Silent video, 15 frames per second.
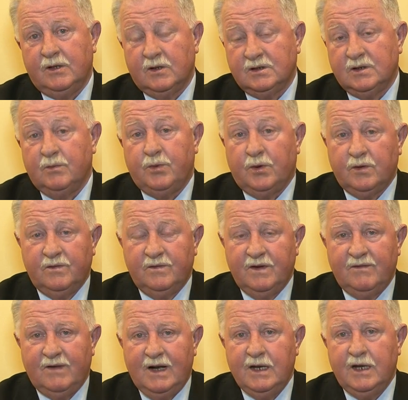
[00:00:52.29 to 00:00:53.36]
To są
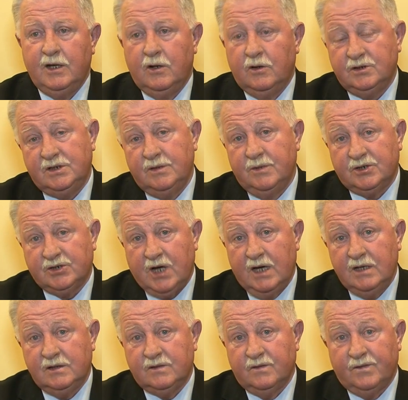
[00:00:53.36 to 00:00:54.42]
porównywalne ilości
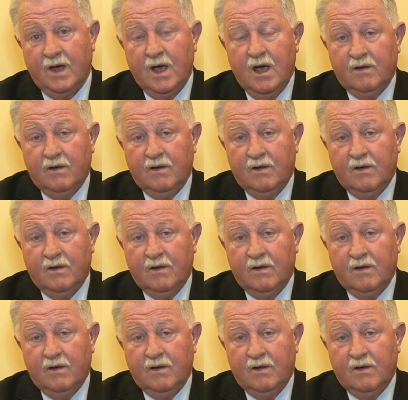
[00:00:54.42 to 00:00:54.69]
mieszkańców